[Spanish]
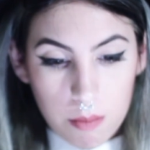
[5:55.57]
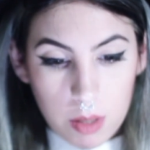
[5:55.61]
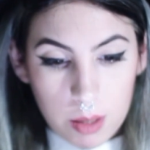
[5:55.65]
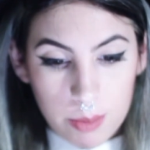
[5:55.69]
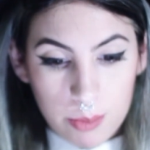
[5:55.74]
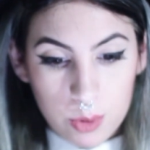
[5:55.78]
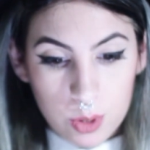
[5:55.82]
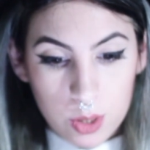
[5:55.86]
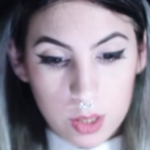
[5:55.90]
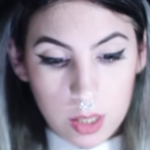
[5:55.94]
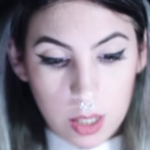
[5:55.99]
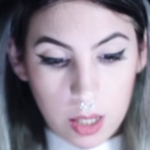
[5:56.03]

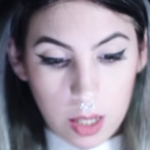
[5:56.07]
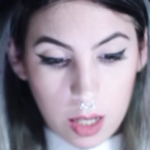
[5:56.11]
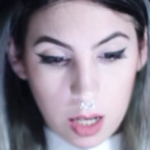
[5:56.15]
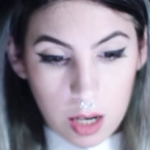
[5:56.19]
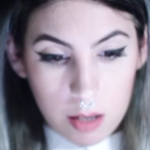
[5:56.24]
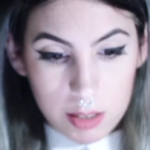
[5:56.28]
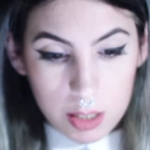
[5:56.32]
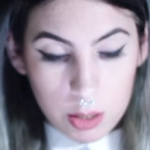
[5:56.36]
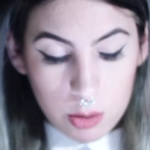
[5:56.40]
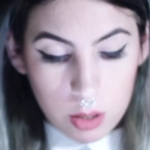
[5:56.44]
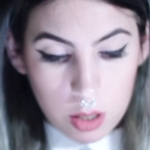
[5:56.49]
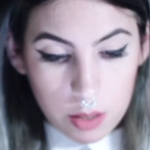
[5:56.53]
Vamos a
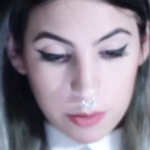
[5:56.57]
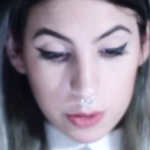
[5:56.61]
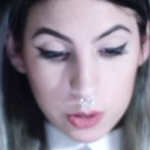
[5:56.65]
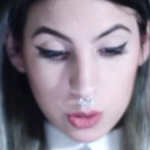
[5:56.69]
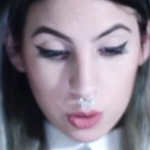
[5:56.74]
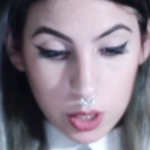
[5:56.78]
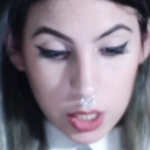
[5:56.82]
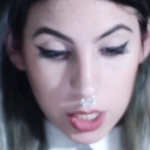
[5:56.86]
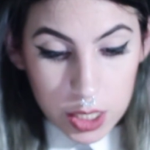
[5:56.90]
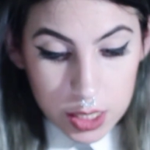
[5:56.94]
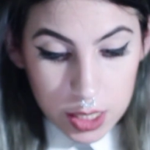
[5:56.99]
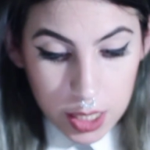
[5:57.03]
abrir una
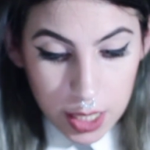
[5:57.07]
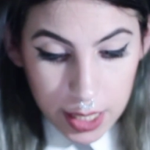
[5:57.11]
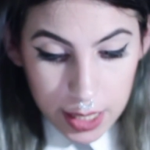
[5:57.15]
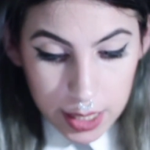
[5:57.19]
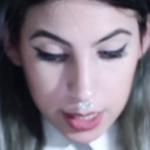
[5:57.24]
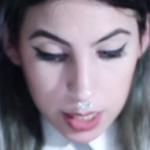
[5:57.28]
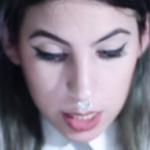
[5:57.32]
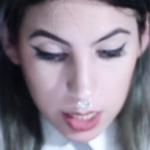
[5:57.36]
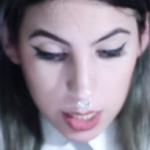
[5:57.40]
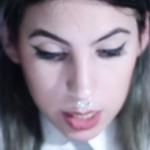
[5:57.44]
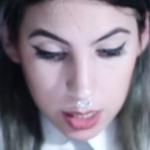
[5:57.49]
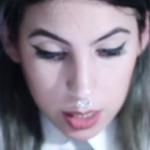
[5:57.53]
foto que ya
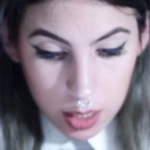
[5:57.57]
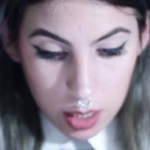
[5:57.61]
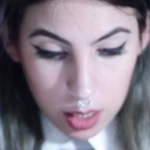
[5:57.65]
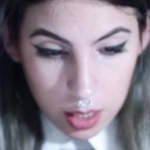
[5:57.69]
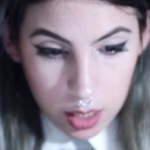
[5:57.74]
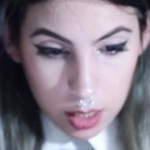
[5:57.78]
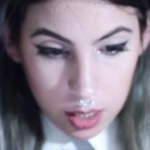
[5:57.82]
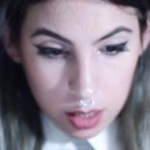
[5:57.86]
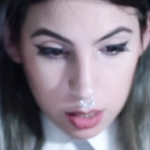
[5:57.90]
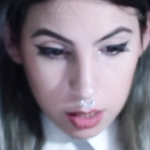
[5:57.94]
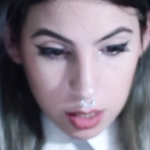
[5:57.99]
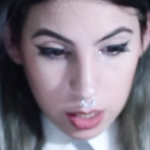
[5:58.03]
está
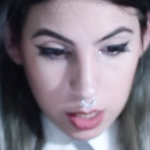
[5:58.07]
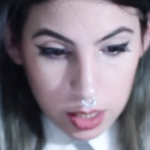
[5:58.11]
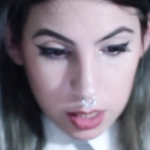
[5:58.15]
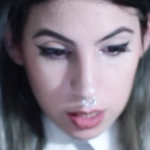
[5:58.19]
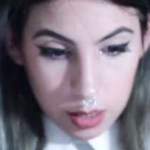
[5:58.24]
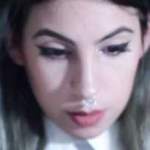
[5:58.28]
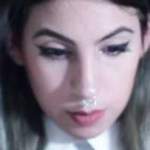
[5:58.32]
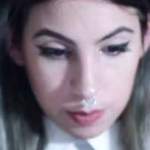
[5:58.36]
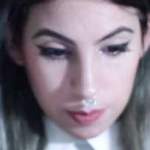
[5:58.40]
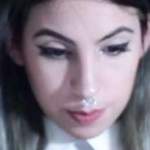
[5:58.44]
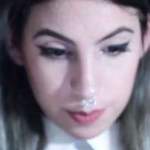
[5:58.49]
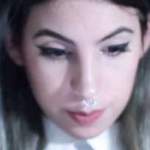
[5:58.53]
editada
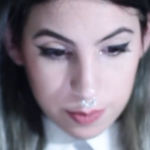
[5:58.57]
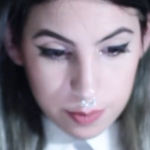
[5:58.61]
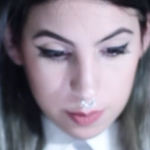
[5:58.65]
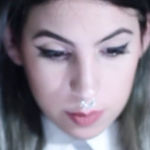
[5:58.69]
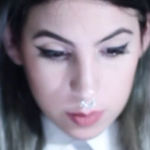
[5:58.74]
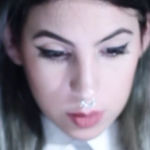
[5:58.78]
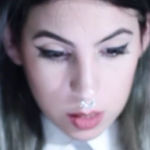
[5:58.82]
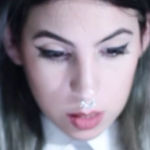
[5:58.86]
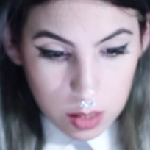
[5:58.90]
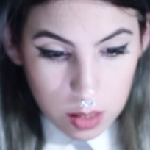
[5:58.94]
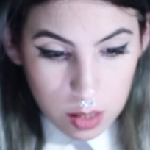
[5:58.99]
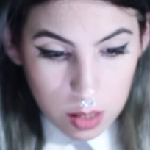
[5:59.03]
en
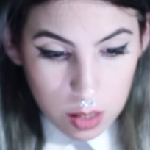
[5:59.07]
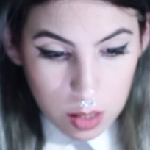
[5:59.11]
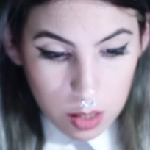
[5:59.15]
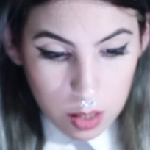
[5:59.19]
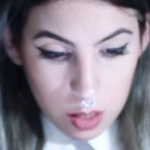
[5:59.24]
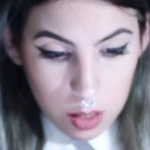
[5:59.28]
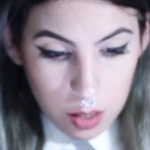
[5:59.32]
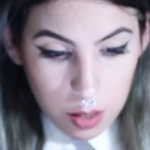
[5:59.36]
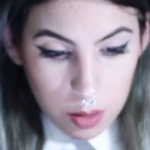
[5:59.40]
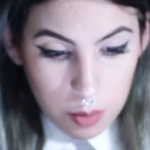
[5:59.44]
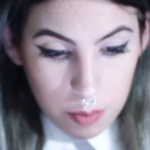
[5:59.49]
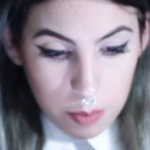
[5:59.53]

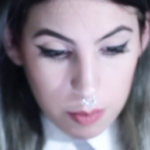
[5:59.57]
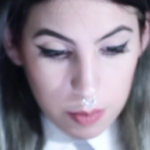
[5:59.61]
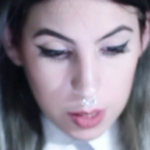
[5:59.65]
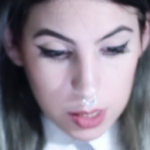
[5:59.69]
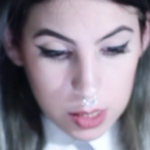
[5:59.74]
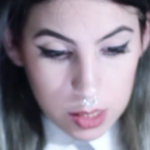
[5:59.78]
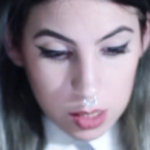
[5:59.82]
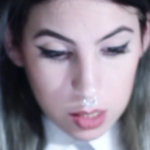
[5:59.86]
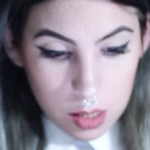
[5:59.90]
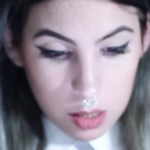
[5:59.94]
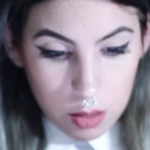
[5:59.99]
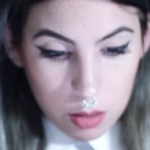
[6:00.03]

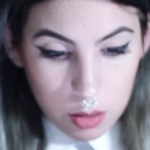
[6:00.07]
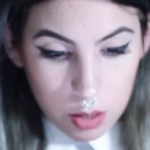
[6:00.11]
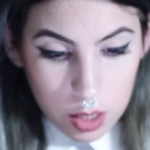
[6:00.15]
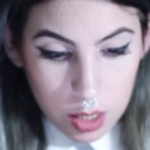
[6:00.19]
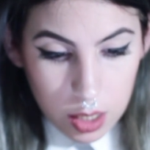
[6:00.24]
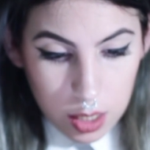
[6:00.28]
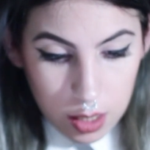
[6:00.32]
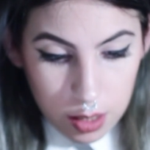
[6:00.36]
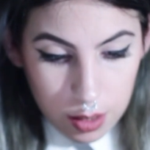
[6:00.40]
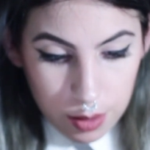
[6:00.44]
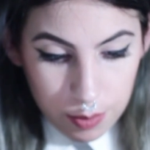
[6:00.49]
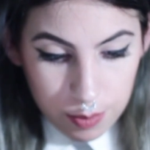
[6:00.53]

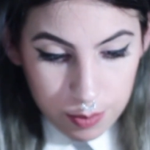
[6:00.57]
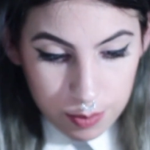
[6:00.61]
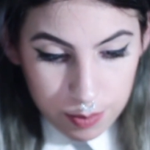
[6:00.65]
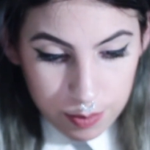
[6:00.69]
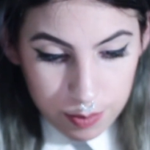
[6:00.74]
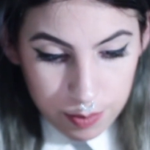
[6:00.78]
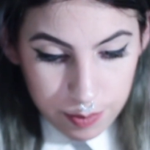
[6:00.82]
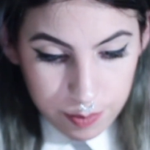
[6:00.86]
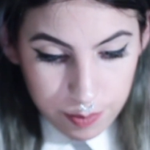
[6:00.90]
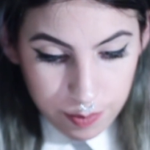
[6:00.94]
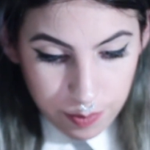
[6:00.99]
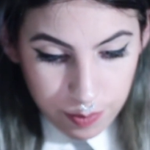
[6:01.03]

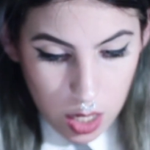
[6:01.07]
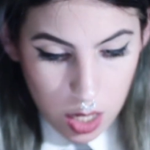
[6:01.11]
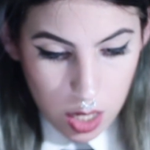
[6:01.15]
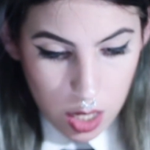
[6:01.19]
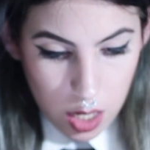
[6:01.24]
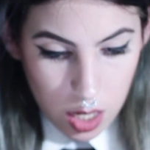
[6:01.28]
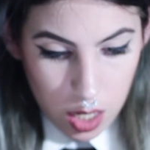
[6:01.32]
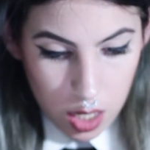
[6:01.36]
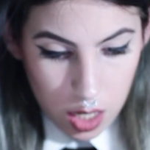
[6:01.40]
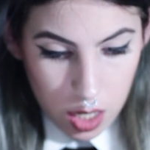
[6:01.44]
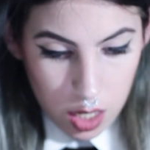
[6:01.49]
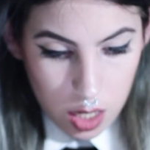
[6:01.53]
Besiocam,
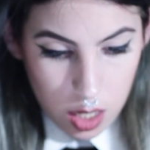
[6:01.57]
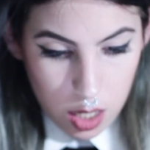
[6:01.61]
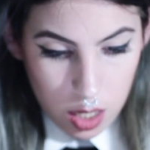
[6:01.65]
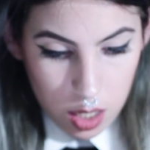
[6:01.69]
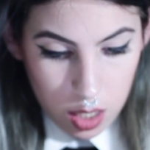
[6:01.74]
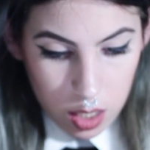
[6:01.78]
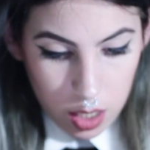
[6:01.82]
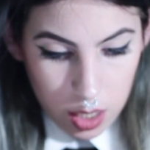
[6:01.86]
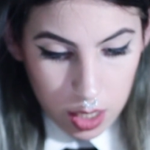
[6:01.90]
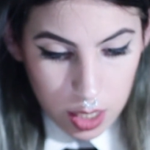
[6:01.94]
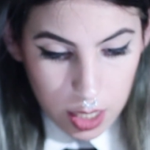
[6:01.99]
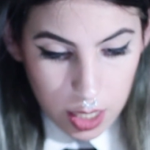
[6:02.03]

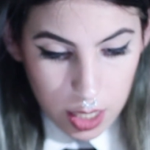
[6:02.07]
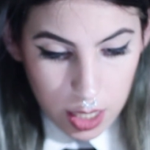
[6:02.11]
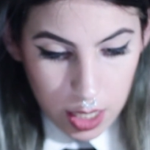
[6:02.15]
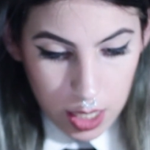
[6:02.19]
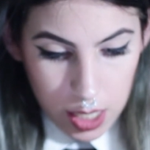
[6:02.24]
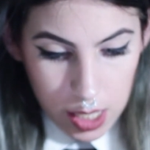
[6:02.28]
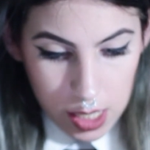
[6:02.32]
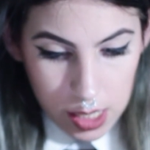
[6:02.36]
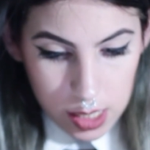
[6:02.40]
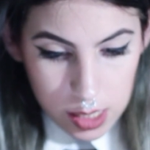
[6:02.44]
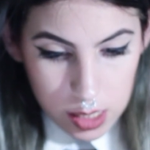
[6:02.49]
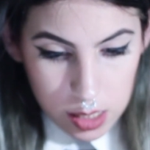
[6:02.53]

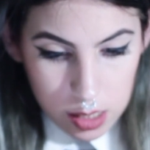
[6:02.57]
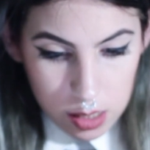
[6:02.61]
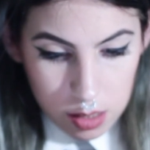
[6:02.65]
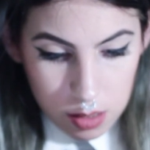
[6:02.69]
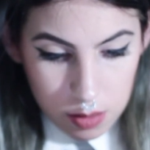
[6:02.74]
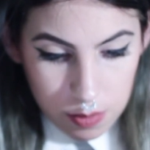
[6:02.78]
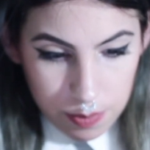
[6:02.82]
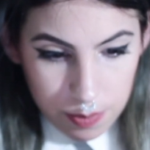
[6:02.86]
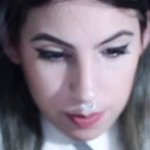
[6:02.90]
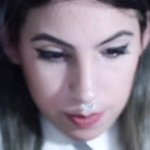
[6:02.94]
que es